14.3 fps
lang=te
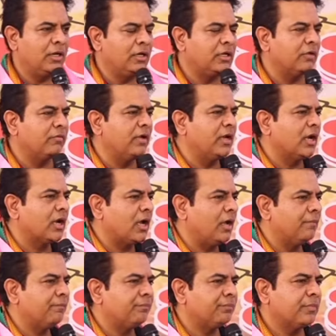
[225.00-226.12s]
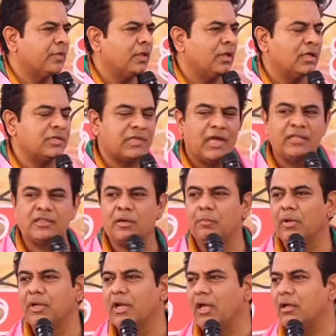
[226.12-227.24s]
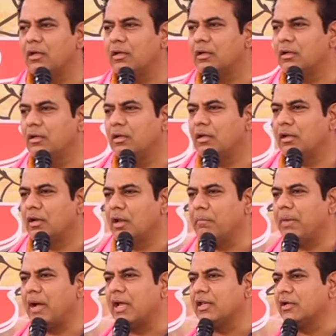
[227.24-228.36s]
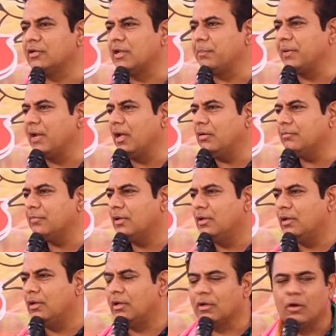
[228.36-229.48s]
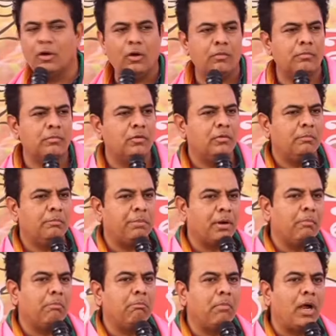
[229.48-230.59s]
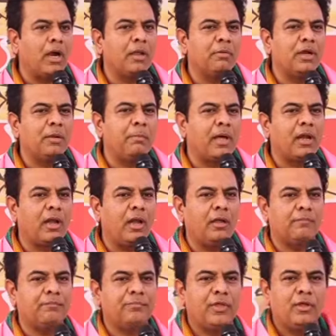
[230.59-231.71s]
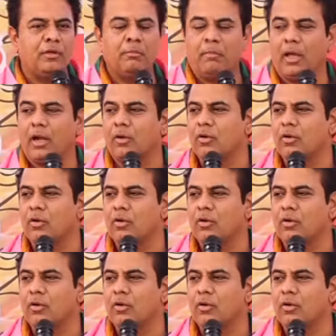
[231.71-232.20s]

ఇంటికి పోయినాక సాయంత్రం పోయినా నా భార్యకు చెప్పిన ఇగో బ్రహ్మాండమైన బర్రె మన